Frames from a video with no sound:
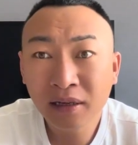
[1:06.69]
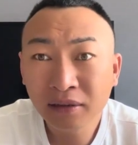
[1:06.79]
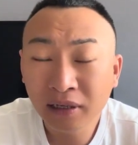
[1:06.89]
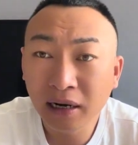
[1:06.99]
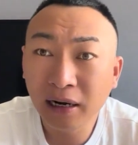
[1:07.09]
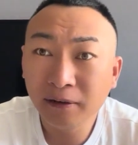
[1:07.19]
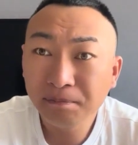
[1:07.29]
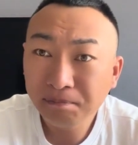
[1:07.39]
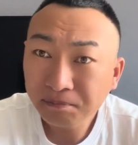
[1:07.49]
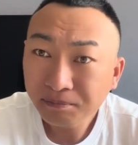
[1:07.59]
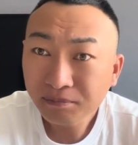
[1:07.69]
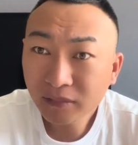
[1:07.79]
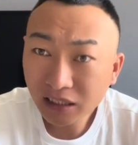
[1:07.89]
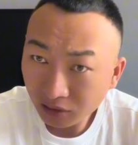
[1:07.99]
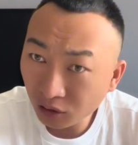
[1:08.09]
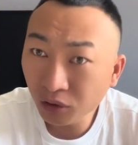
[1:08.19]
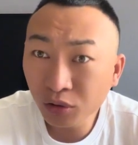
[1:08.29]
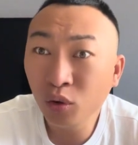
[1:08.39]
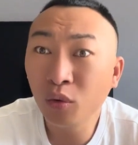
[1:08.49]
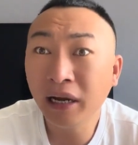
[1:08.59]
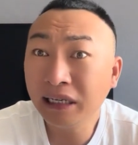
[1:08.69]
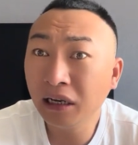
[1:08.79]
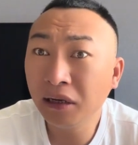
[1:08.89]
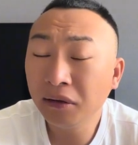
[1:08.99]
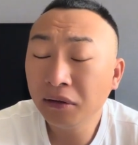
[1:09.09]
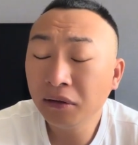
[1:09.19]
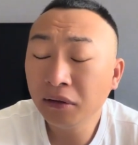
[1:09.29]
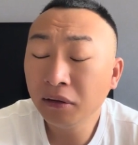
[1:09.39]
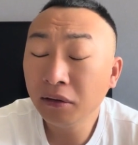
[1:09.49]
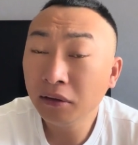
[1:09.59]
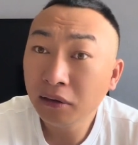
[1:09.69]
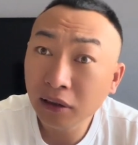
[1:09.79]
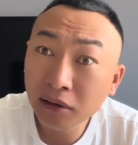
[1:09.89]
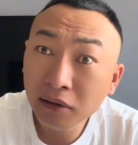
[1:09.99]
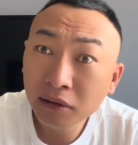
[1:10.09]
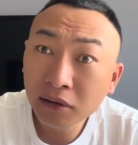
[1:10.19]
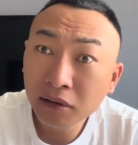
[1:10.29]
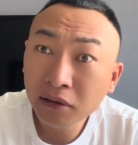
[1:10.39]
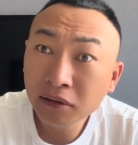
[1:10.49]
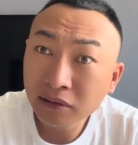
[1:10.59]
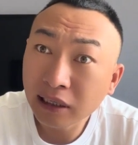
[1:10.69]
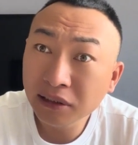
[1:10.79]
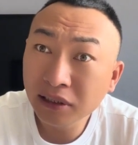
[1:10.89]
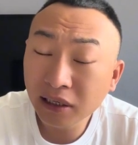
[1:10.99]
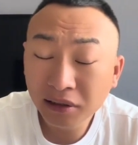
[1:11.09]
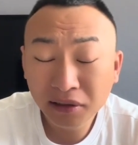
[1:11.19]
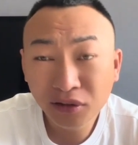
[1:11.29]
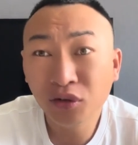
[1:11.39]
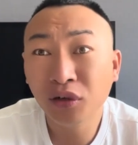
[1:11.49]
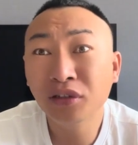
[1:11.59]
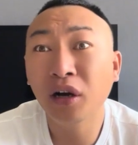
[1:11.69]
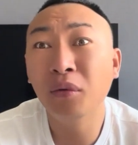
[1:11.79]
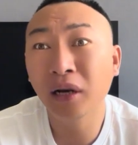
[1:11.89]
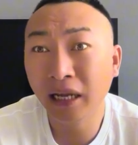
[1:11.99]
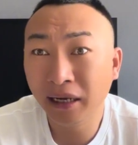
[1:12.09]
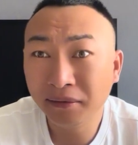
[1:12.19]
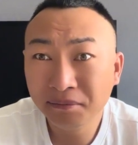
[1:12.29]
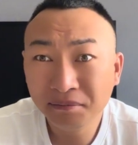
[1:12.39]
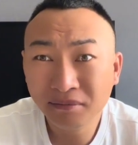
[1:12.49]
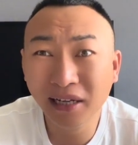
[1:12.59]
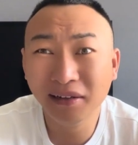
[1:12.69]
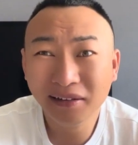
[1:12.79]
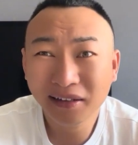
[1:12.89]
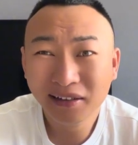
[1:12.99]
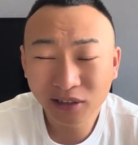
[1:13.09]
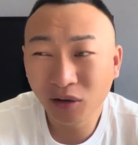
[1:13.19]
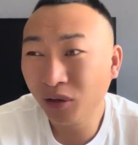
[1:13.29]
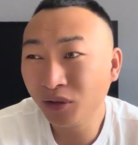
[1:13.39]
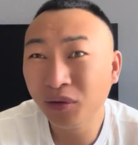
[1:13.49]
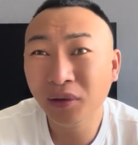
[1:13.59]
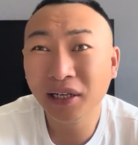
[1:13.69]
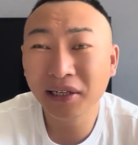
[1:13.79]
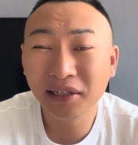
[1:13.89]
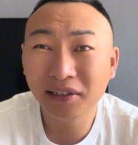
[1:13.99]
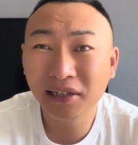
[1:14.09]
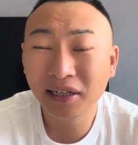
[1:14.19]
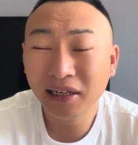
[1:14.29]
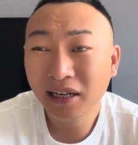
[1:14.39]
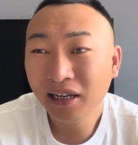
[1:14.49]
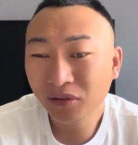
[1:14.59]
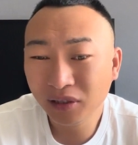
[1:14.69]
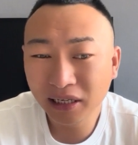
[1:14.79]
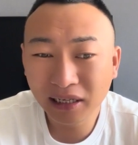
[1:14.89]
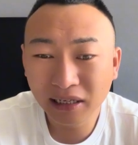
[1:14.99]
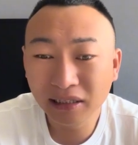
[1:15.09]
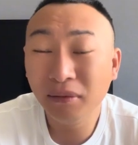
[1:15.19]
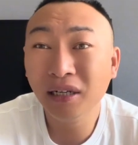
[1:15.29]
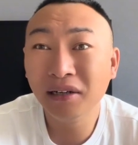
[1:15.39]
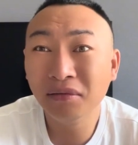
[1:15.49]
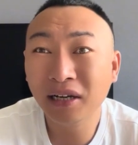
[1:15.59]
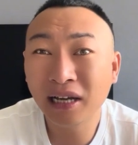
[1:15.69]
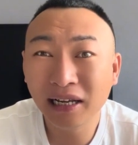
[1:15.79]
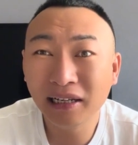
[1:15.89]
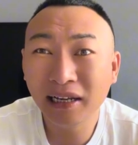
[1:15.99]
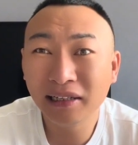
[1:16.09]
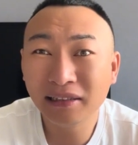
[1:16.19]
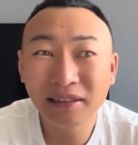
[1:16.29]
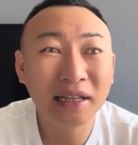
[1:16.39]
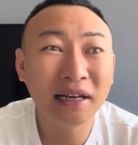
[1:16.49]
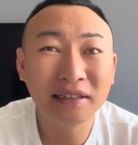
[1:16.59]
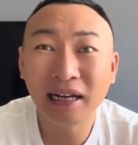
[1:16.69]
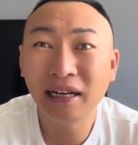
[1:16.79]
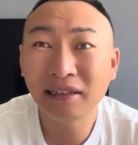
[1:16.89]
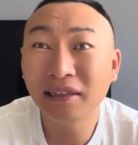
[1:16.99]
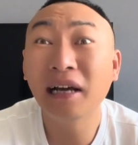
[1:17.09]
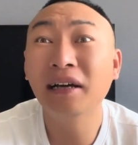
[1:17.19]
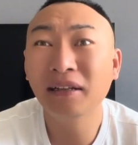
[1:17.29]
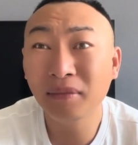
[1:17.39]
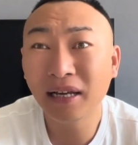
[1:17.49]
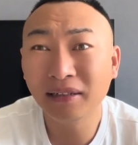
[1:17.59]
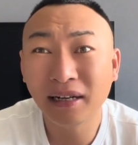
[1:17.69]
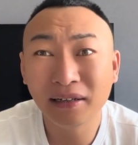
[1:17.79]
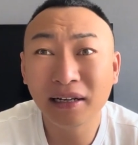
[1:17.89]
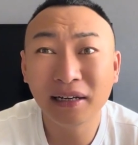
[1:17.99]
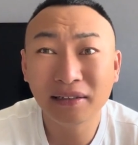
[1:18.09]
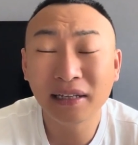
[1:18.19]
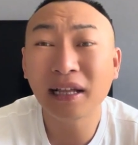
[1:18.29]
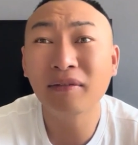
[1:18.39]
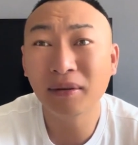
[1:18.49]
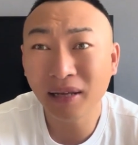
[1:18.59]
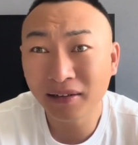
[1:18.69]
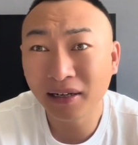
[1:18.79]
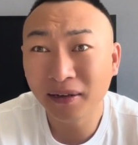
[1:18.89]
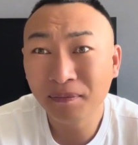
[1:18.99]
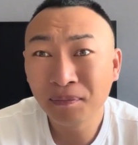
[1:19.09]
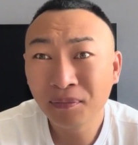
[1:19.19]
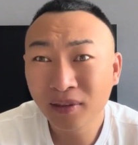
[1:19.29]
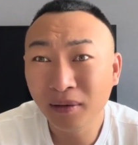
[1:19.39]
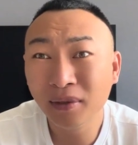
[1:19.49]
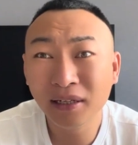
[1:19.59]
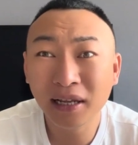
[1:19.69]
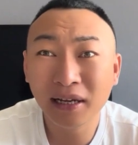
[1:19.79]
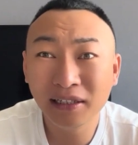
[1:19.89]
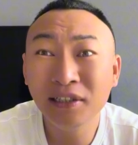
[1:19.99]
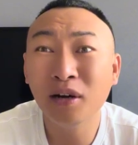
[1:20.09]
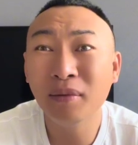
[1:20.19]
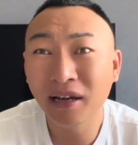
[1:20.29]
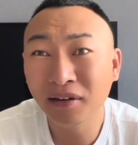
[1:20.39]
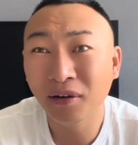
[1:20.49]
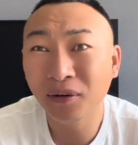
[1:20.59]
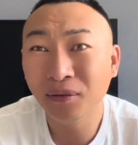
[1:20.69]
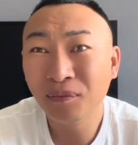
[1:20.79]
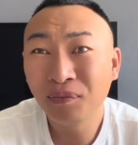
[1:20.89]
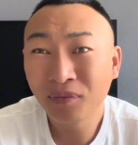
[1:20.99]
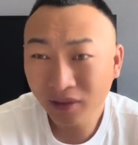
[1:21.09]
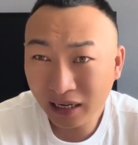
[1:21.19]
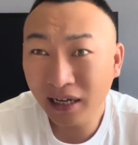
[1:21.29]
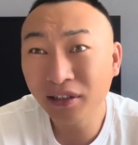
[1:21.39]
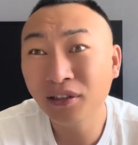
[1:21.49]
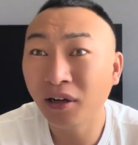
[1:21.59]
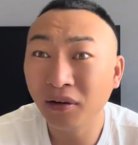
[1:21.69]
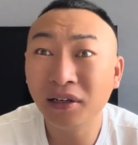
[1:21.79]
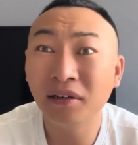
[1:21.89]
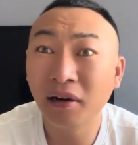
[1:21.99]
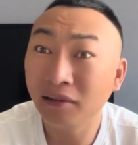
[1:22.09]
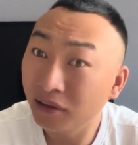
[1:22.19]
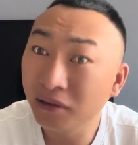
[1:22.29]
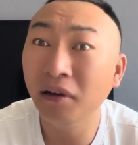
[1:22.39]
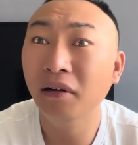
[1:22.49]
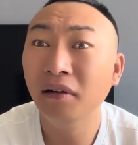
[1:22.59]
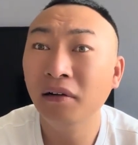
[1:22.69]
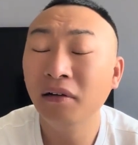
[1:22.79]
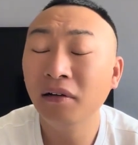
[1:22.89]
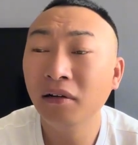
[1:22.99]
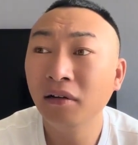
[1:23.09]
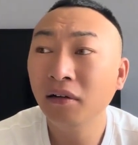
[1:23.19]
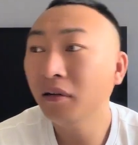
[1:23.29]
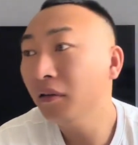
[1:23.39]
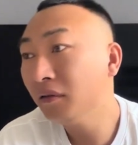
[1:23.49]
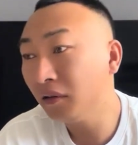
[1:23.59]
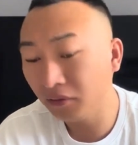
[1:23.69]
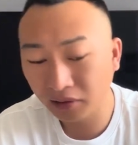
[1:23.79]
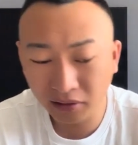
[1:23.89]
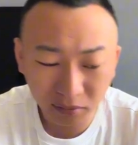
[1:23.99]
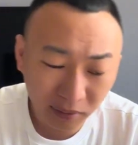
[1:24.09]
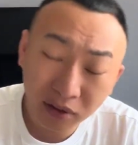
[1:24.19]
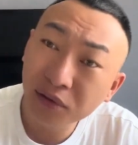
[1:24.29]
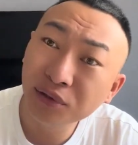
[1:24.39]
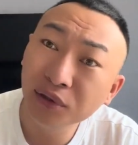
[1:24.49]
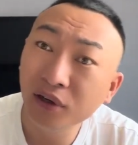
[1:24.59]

强啊，有人托关系了，啊？啥意思？有人找我了，哼，找我说我那意思，说那个能不能说看在那个啥大哥的面上，那个谁大伟面上，能不能那个一笑泯恩仇？他找了一个人挺硬，找谁都不好使。